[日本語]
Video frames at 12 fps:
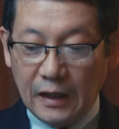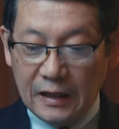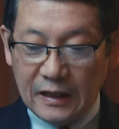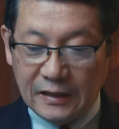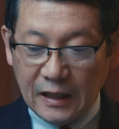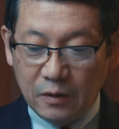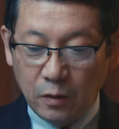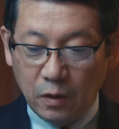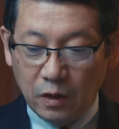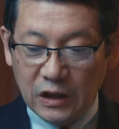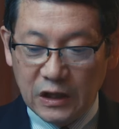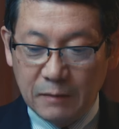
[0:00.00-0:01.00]
あなた
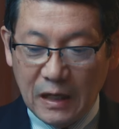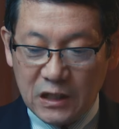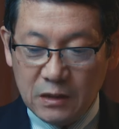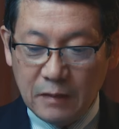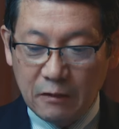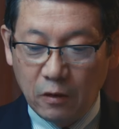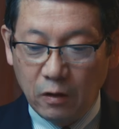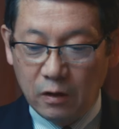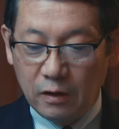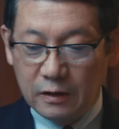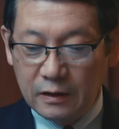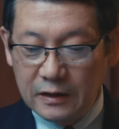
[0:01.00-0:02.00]
の戒め
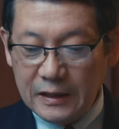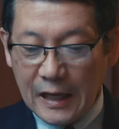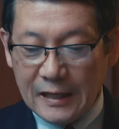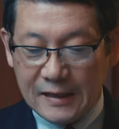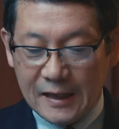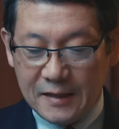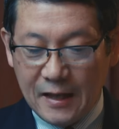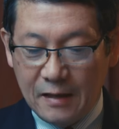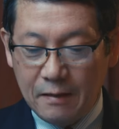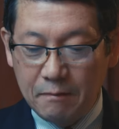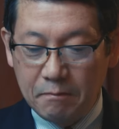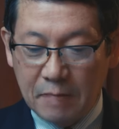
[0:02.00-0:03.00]
を理解さ
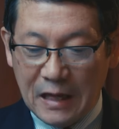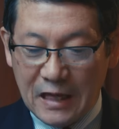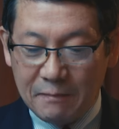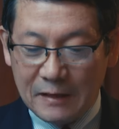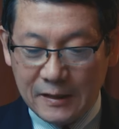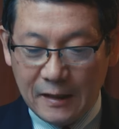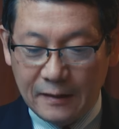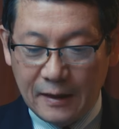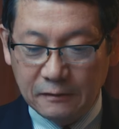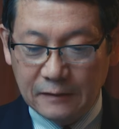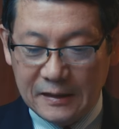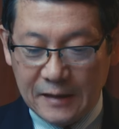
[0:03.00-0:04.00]
せ、学ばせ
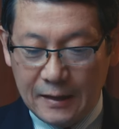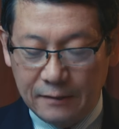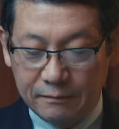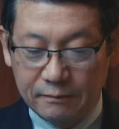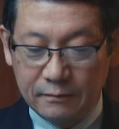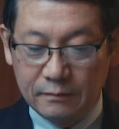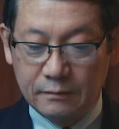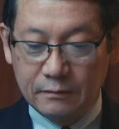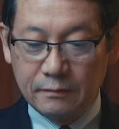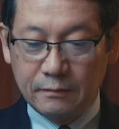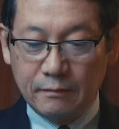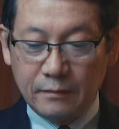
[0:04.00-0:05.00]
てください。
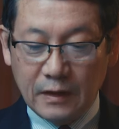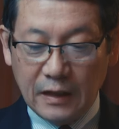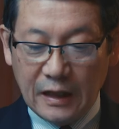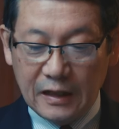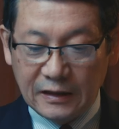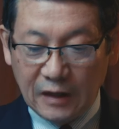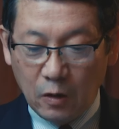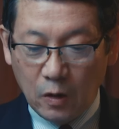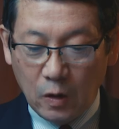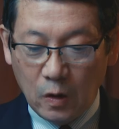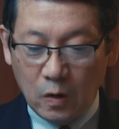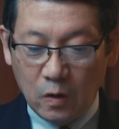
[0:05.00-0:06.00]
あなた
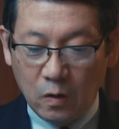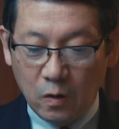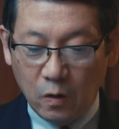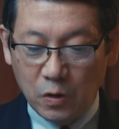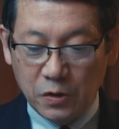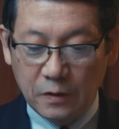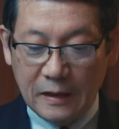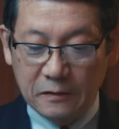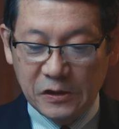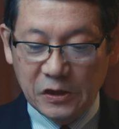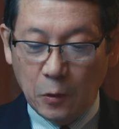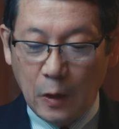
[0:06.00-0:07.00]
を恐れ
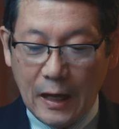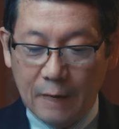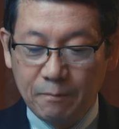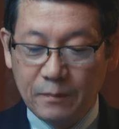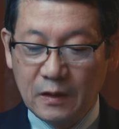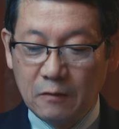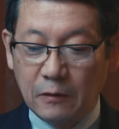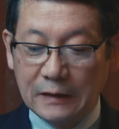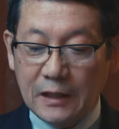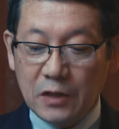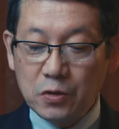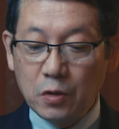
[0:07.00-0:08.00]
る人は、
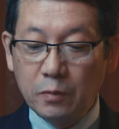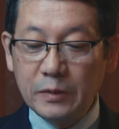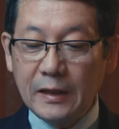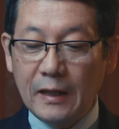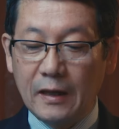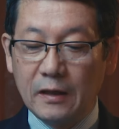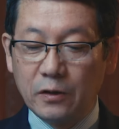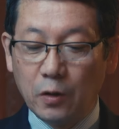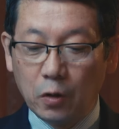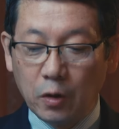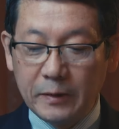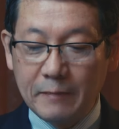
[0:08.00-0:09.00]
私を見て喜
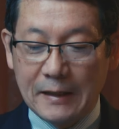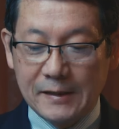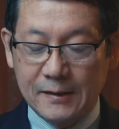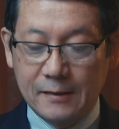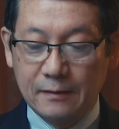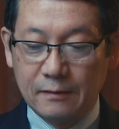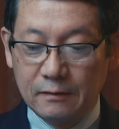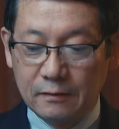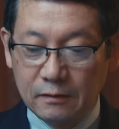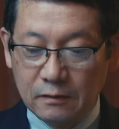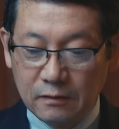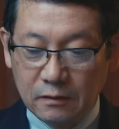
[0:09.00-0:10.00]
びます。
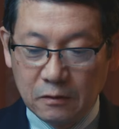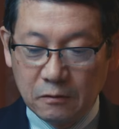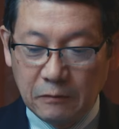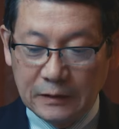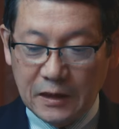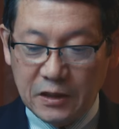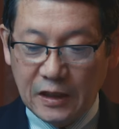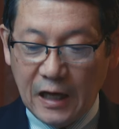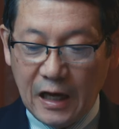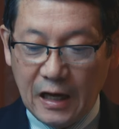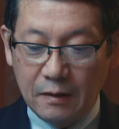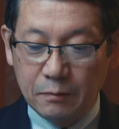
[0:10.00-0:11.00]
私
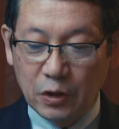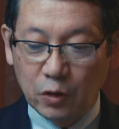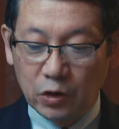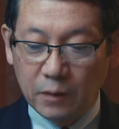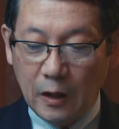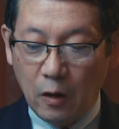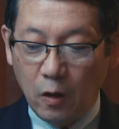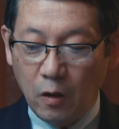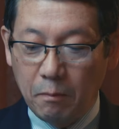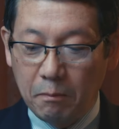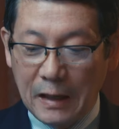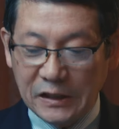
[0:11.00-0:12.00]
が御言葉
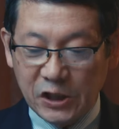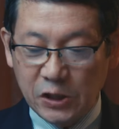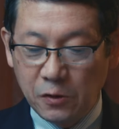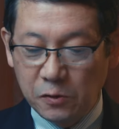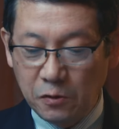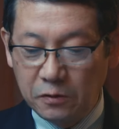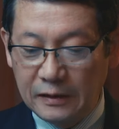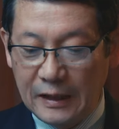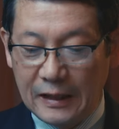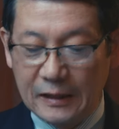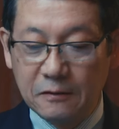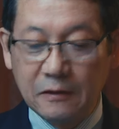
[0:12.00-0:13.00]
を待ち望ん
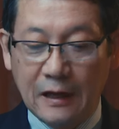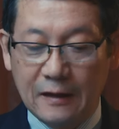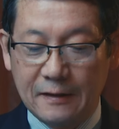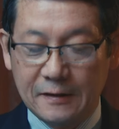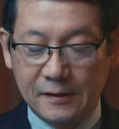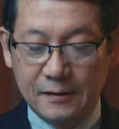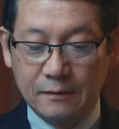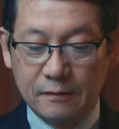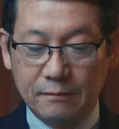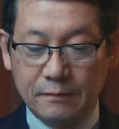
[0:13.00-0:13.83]
でいるからです。